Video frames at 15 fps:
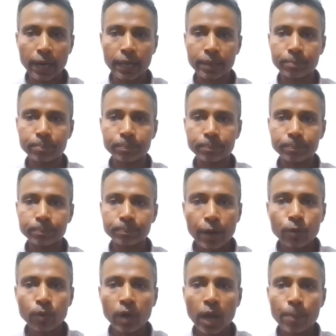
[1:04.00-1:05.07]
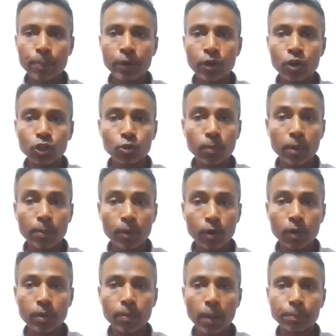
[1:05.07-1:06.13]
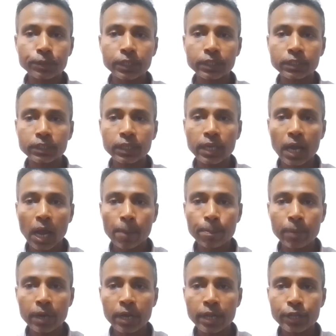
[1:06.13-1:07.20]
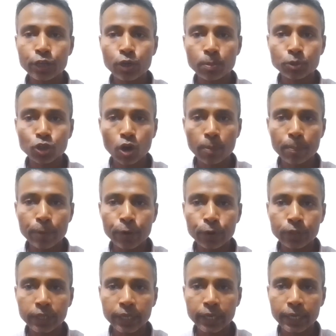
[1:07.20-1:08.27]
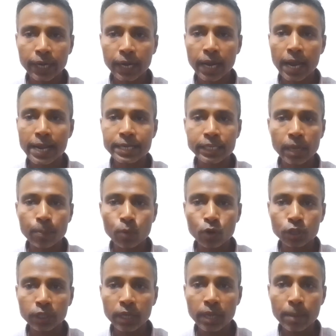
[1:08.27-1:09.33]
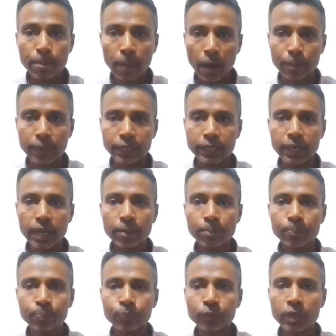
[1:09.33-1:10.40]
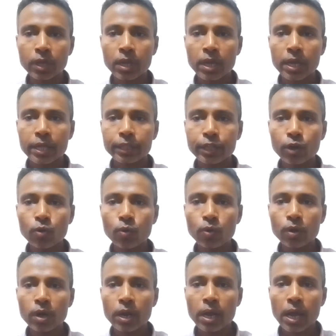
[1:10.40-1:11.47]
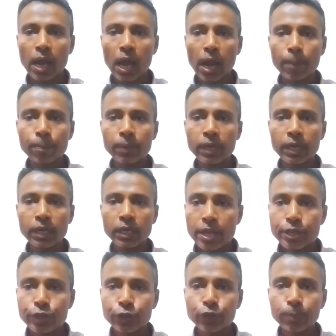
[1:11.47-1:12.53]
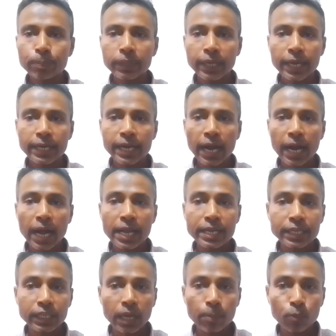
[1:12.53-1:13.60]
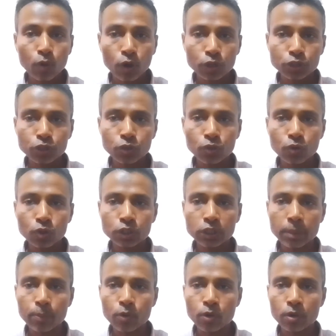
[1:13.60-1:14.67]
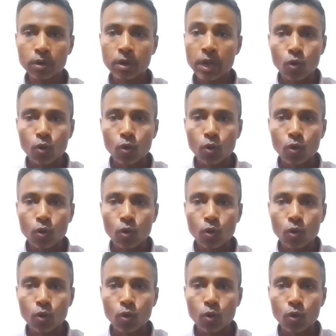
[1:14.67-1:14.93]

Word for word: বানায় এখন আপনি হয়তো মনে মনে ভাবছেন যে আপনি ইউটিউব শর্ট ভিডিও থেকে টাকা ইনকাম করতে পারবেন কি না দেখুন আপনি ইউটিউব থেকে টাকা ইনকাম করার জন্য যেমন